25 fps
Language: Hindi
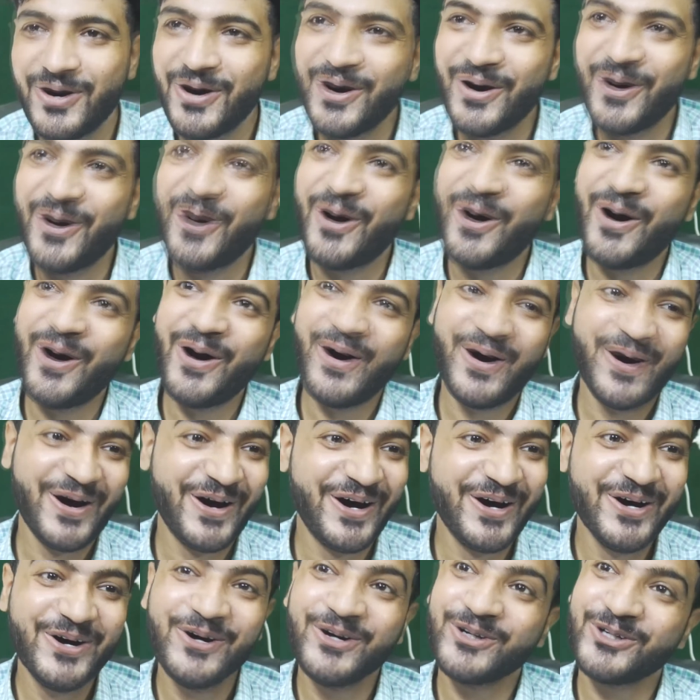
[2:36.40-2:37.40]

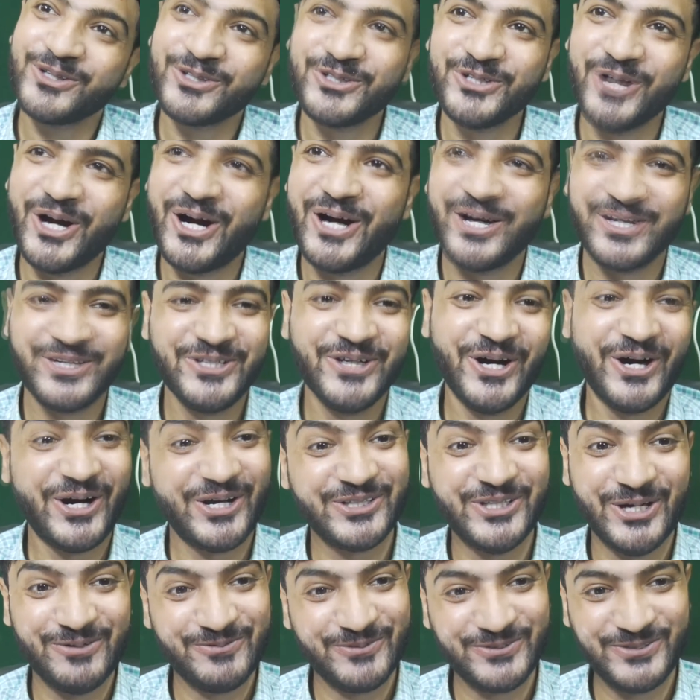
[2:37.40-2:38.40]
हाँ या,
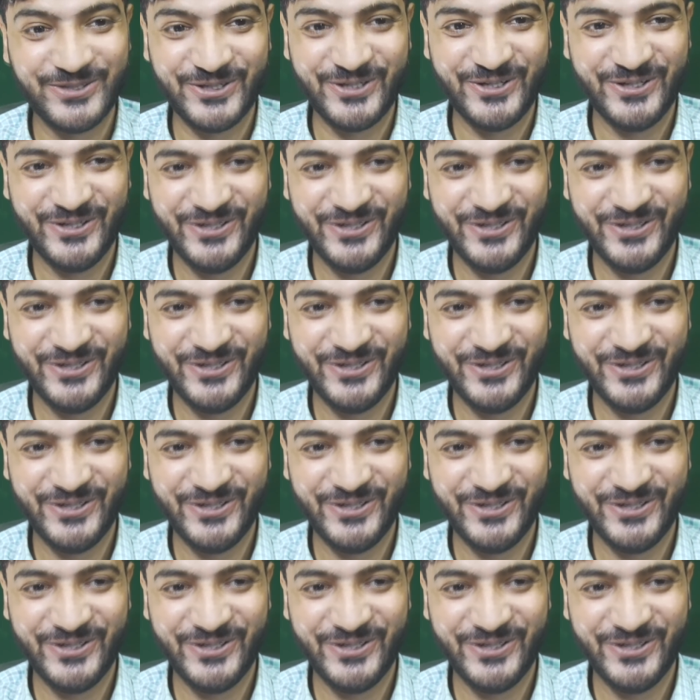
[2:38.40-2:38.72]
याद है मुझे